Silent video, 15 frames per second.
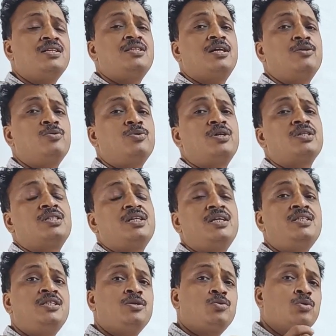चालू करते
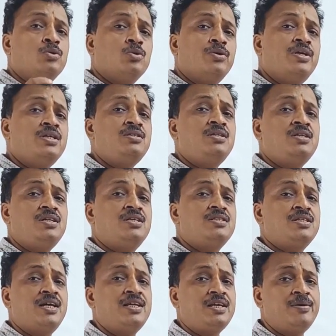हैं जिनको नॉलेज नहीं है
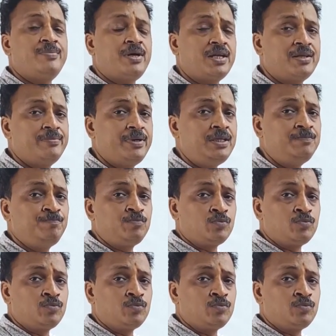चाय के बारे में